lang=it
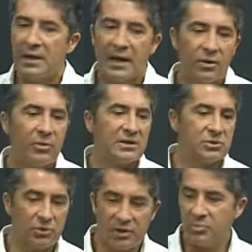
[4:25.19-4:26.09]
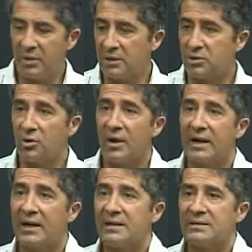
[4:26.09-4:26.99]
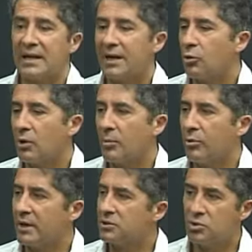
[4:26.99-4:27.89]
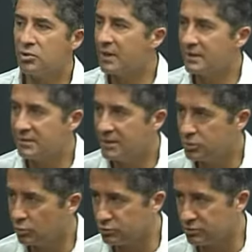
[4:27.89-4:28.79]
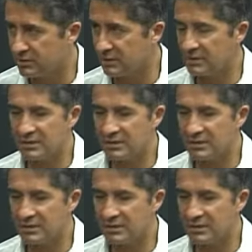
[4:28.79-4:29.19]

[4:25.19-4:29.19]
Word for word: E questo, lo ripeto, è grazie alla collaborazione di tutti,